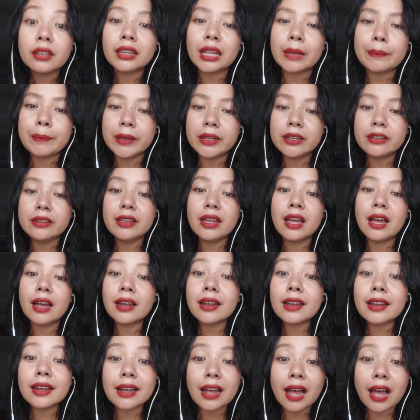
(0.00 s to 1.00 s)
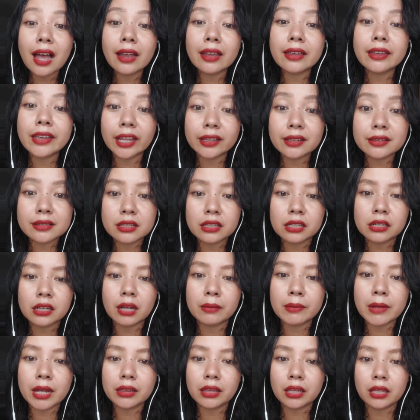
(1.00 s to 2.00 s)
tapi dia kaget
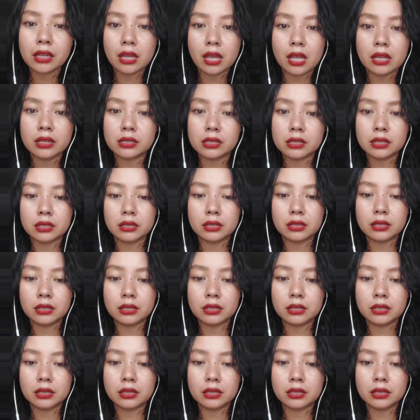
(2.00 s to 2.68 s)
setengah mati guys.